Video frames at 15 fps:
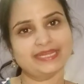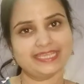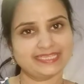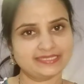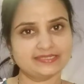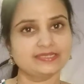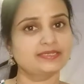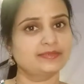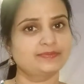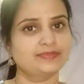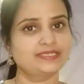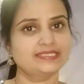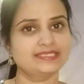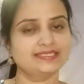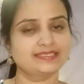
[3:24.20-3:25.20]
నెక్స్ట్ టిప్
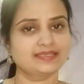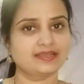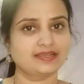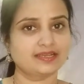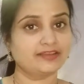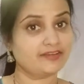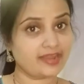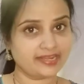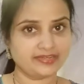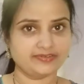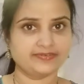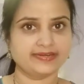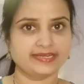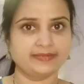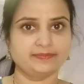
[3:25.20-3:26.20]
ఇస్ రైట్
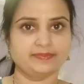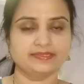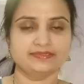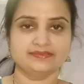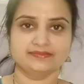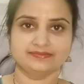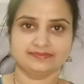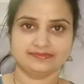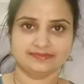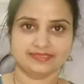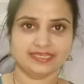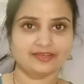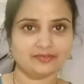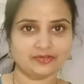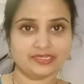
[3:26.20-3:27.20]
డ్రేప్
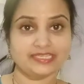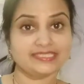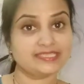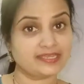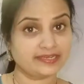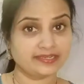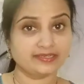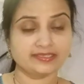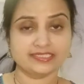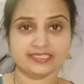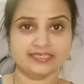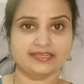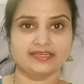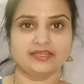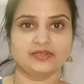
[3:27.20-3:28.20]
అవునండి సరిగ్గా
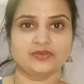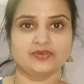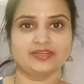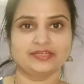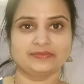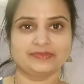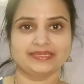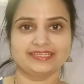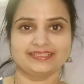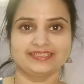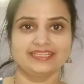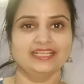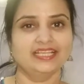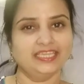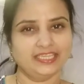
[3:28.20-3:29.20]
చీర కట్టుకోవాలన్నమాట
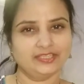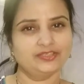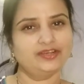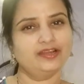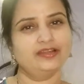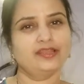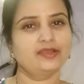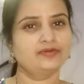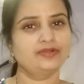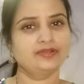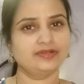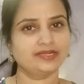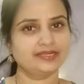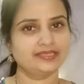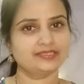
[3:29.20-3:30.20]
ఏదో హడావుడిలో
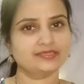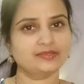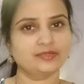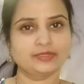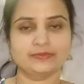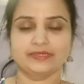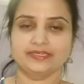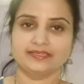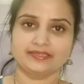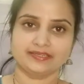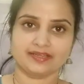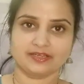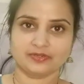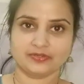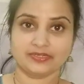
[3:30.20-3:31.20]
కట్టేసుకున్నాం అన్నట్టు
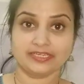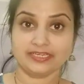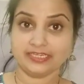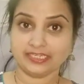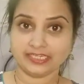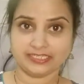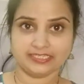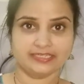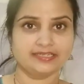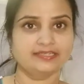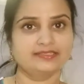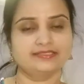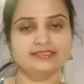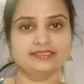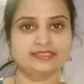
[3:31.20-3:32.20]
కాకుండా నీట్గా
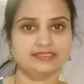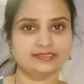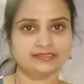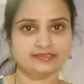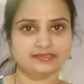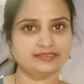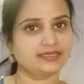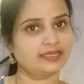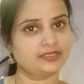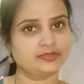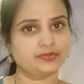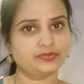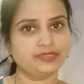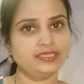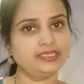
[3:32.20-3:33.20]

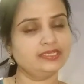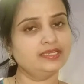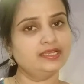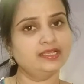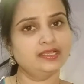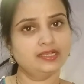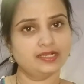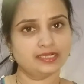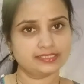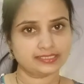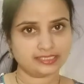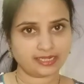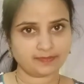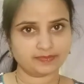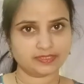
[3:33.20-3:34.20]
కట్టుకొని
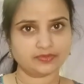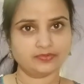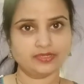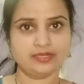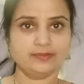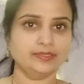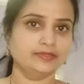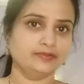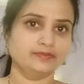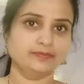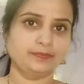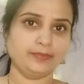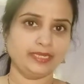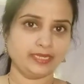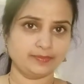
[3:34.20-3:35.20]
స్టెప్స్ కూడా మనం
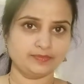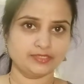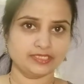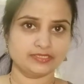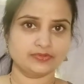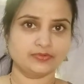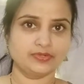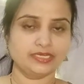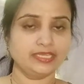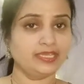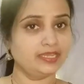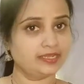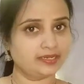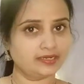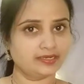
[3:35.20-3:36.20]
పినప్ చేసుకుంటే
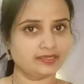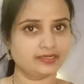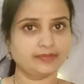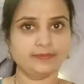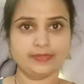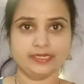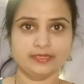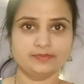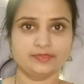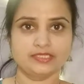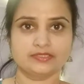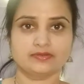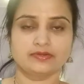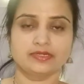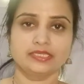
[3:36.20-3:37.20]
ఎక్కడక్కడ పినప్
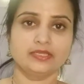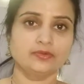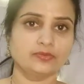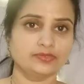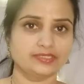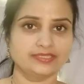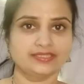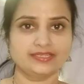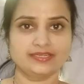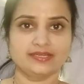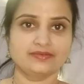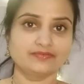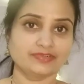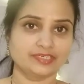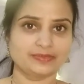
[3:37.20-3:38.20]
చేసుకుంటే రోజంతా
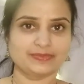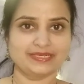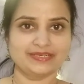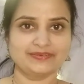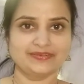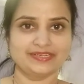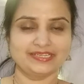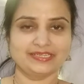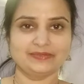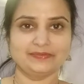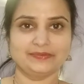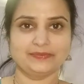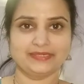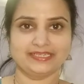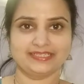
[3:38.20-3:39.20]
కంఫర్టబుల్గా ఉండగలం
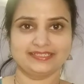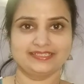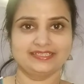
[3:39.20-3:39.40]
అనమాట